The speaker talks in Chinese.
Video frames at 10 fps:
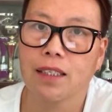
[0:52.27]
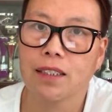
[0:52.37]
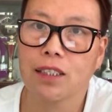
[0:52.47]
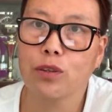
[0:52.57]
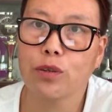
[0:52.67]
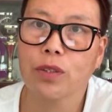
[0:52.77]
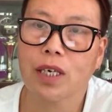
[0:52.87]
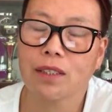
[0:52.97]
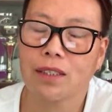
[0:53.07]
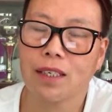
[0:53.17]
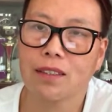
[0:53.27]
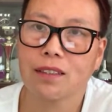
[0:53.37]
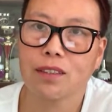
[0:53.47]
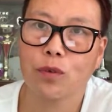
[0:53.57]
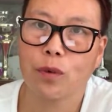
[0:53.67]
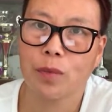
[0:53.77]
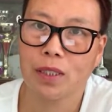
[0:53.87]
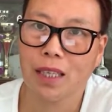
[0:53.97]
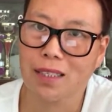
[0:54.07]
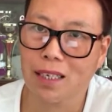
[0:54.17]
这一路上的艰辛，我
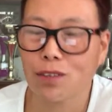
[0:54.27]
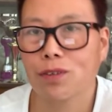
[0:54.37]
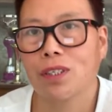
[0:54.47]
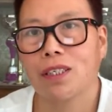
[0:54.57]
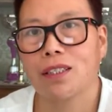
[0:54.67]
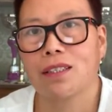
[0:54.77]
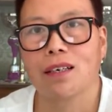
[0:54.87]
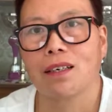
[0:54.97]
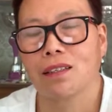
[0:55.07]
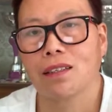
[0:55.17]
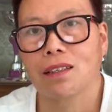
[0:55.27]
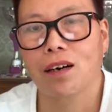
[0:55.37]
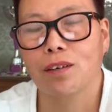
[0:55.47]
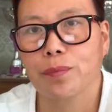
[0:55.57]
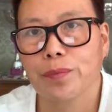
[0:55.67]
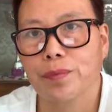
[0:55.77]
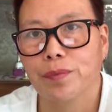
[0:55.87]
们大家都可以想象得到。